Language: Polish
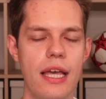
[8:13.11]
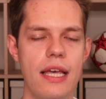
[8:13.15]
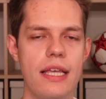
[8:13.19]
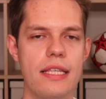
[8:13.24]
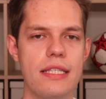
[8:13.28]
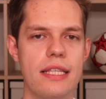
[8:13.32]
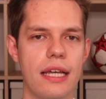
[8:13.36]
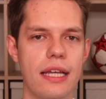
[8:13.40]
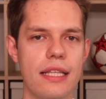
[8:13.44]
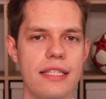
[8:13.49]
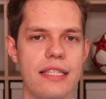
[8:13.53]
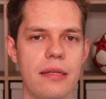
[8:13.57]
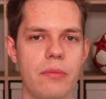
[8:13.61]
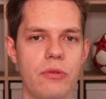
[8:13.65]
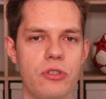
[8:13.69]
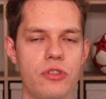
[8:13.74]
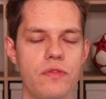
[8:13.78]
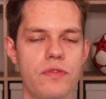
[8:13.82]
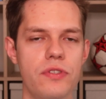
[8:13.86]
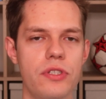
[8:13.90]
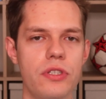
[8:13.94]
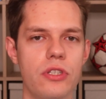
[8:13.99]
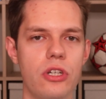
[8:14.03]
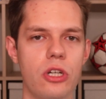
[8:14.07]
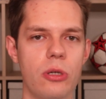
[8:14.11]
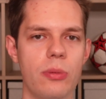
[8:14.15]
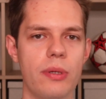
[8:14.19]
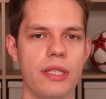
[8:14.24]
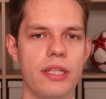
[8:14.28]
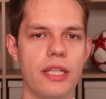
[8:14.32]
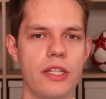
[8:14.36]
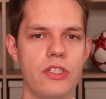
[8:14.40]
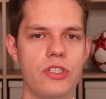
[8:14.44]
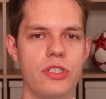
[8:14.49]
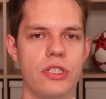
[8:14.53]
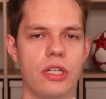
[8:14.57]
Zachęcam oczywiście do
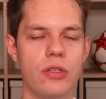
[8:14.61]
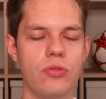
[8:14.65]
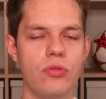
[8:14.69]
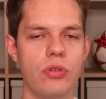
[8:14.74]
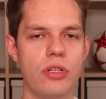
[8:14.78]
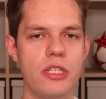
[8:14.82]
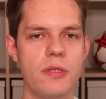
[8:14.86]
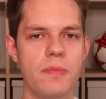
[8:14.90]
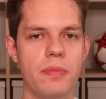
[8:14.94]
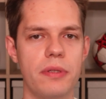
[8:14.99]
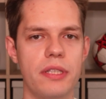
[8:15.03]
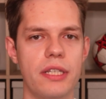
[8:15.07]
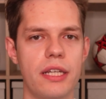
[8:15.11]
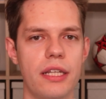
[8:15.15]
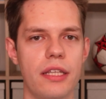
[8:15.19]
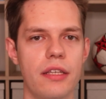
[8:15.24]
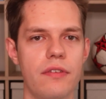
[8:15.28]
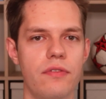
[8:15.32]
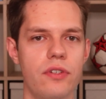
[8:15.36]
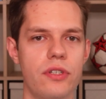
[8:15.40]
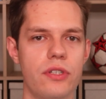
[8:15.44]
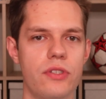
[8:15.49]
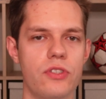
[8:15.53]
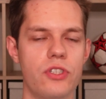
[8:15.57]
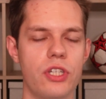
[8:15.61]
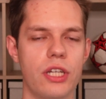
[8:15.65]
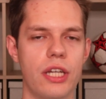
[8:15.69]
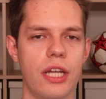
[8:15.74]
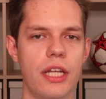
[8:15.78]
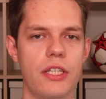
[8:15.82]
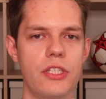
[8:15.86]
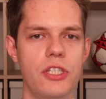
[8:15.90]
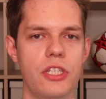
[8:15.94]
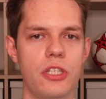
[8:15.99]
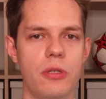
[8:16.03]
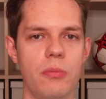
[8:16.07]
komentarzy, na które spotkanie Wy
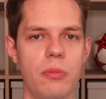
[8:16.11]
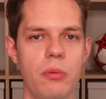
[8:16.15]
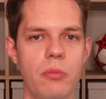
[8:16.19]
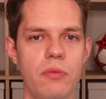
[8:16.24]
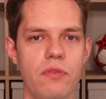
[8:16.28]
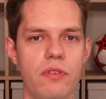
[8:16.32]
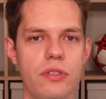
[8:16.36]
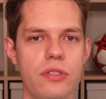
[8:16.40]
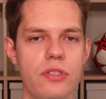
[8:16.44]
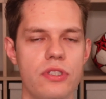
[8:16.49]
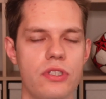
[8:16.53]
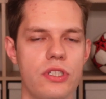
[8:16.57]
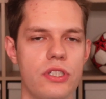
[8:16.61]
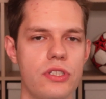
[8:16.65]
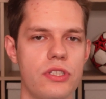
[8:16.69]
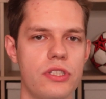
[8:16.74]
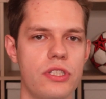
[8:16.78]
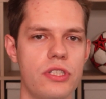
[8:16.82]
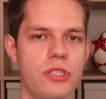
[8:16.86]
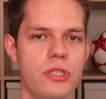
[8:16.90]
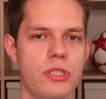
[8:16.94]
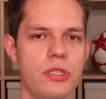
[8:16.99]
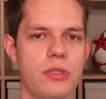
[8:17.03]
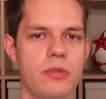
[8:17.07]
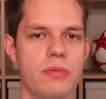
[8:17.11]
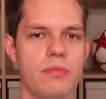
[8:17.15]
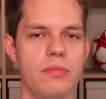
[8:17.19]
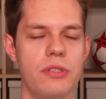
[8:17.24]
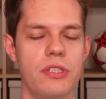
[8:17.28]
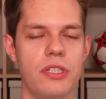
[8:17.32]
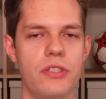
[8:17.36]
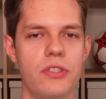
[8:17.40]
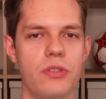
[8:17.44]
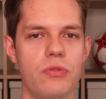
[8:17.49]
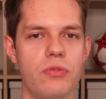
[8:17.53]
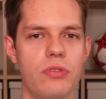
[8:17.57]
czekacie, no bo mówiąc szczerze też
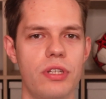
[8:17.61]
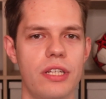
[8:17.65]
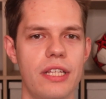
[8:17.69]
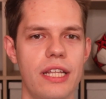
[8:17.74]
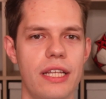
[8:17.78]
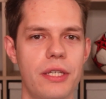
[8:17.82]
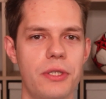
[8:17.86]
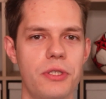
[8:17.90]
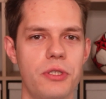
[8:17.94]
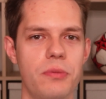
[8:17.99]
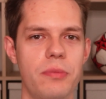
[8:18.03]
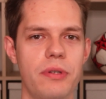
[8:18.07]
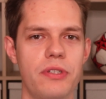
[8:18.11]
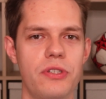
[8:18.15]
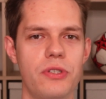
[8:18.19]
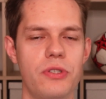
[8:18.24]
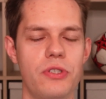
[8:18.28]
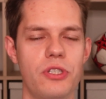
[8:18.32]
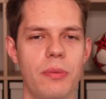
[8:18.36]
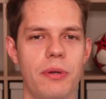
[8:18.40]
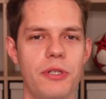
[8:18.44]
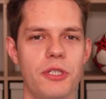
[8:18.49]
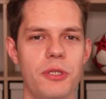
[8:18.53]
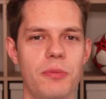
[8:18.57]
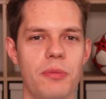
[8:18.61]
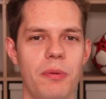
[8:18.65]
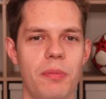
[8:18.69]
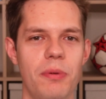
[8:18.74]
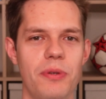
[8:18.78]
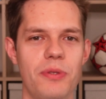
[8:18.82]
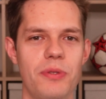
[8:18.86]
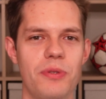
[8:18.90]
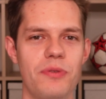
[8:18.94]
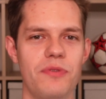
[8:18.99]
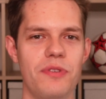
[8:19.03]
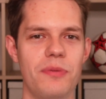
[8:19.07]
myślę, że tutaj na jakiś mecz trzeba się po
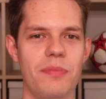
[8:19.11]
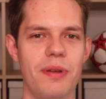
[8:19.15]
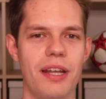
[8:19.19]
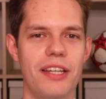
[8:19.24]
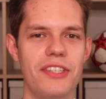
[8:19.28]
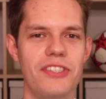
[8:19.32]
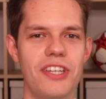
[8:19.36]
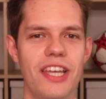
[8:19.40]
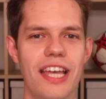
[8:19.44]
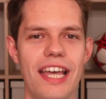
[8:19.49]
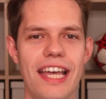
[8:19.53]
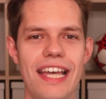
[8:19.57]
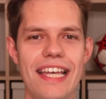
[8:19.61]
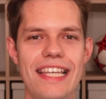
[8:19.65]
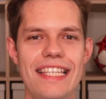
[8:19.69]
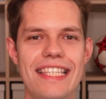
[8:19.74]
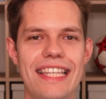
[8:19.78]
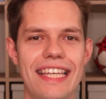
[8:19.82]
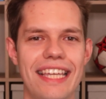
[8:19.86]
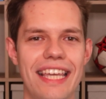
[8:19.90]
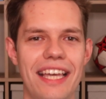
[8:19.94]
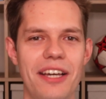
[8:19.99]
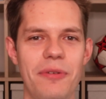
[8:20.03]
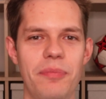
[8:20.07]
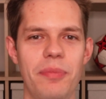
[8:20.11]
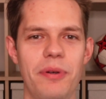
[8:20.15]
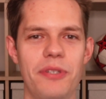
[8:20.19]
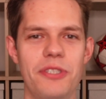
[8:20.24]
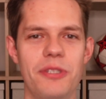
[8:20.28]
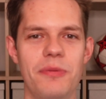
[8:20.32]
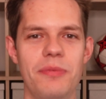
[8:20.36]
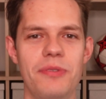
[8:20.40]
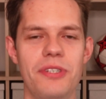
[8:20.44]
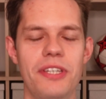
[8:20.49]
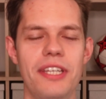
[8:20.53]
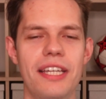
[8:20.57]
prostu wybrać z takiego
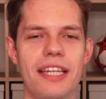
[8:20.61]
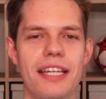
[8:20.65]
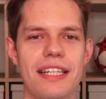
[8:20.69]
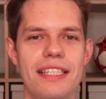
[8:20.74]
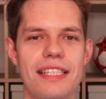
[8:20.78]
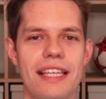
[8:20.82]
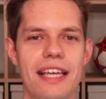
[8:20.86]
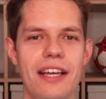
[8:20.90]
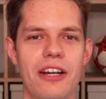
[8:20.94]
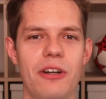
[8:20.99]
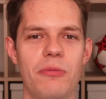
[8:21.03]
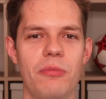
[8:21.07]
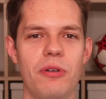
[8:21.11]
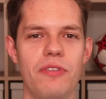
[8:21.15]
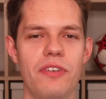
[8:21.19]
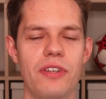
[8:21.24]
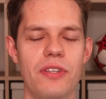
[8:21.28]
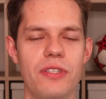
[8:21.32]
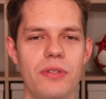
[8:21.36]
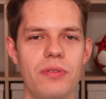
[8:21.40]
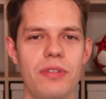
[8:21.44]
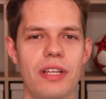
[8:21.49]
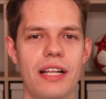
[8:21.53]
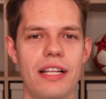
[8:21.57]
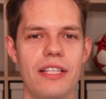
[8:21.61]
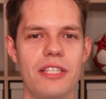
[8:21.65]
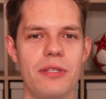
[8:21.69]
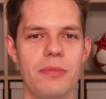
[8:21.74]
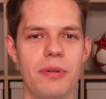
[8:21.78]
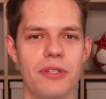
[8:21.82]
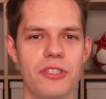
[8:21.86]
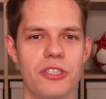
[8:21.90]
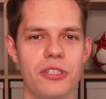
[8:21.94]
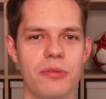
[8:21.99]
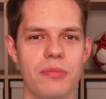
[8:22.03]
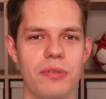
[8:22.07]
powiedziałbym dziennikarskiego obowiązku, no ale
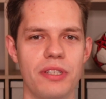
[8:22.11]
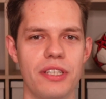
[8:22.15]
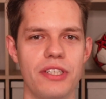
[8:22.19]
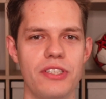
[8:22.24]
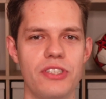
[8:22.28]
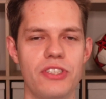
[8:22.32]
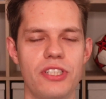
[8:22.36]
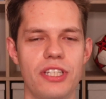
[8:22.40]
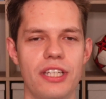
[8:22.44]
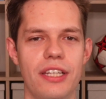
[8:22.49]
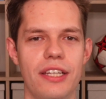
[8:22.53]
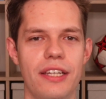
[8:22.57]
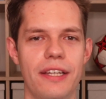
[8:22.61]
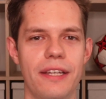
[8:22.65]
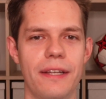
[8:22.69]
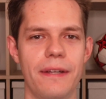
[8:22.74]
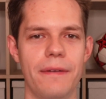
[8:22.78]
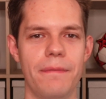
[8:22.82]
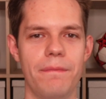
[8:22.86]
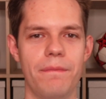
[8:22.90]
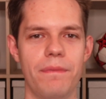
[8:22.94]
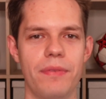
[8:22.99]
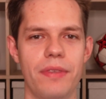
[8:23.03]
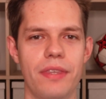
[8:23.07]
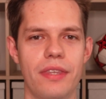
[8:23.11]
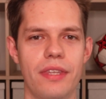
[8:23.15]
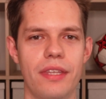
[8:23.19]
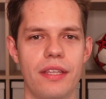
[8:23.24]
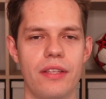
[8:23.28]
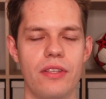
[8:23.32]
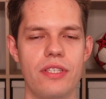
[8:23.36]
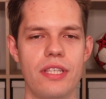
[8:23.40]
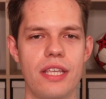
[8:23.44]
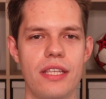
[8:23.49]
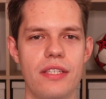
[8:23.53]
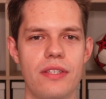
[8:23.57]
zobaczymy. Jeszcze
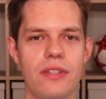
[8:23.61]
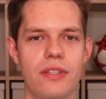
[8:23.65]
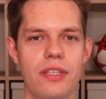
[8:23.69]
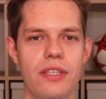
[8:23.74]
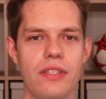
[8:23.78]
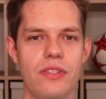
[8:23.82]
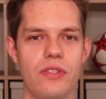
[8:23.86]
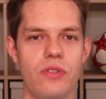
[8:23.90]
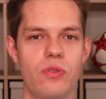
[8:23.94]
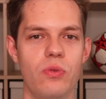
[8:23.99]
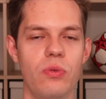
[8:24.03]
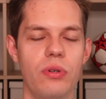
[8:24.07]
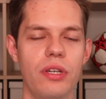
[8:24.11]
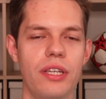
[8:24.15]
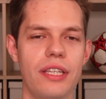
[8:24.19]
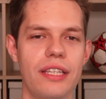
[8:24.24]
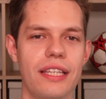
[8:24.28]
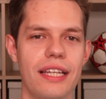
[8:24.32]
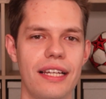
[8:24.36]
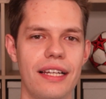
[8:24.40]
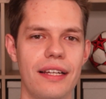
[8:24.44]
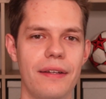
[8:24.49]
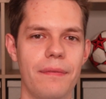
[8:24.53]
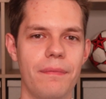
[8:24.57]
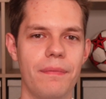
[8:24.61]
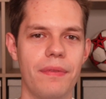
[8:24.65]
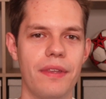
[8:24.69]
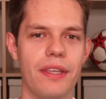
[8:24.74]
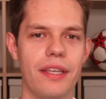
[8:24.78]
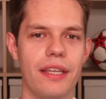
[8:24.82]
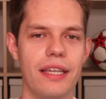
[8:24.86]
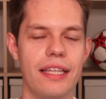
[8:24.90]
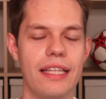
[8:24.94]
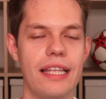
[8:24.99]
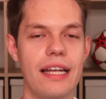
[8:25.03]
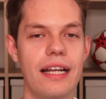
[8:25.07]
no, sezon jest długi, ta
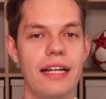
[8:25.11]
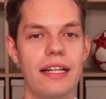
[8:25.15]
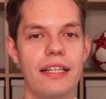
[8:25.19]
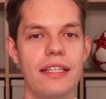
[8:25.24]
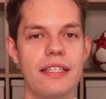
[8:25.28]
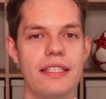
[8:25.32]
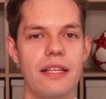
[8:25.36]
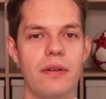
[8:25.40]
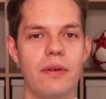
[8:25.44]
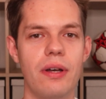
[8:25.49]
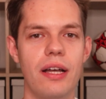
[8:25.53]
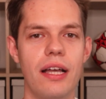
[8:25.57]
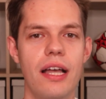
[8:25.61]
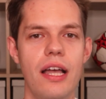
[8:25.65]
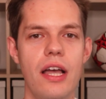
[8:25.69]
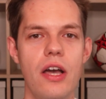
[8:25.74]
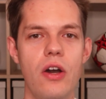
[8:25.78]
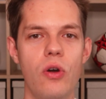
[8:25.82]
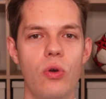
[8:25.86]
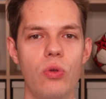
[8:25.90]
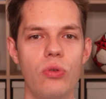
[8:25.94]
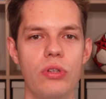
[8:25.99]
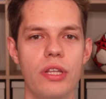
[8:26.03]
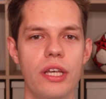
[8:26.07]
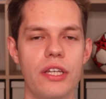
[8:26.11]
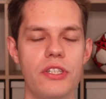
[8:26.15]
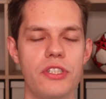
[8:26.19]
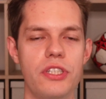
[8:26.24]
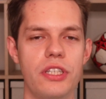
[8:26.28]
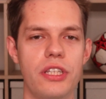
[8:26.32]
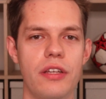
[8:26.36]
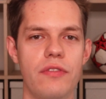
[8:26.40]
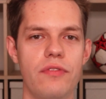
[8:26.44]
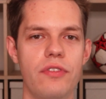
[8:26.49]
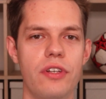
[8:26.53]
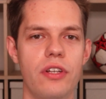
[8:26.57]
generalnie cała cała runda
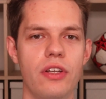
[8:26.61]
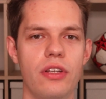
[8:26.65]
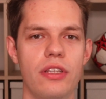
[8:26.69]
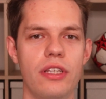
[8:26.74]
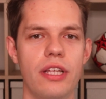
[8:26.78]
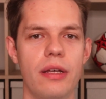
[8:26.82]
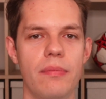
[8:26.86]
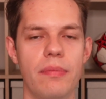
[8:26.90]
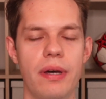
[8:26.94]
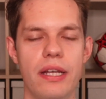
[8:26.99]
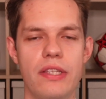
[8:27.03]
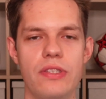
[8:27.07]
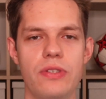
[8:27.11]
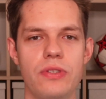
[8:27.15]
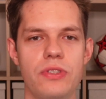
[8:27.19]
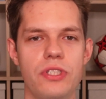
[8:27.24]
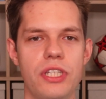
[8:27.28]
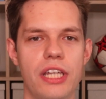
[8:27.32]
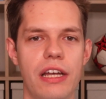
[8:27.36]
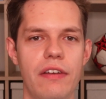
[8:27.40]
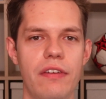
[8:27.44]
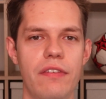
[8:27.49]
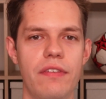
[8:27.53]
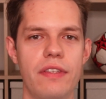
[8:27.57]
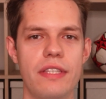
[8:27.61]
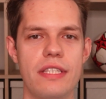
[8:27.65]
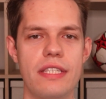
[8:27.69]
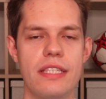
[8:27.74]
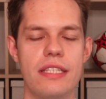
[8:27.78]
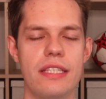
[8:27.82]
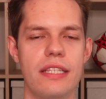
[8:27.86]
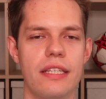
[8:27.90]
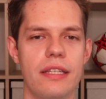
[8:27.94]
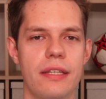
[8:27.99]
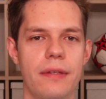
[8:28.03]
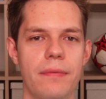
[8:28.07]
jesienna wygląda bardzo ciekawie, więc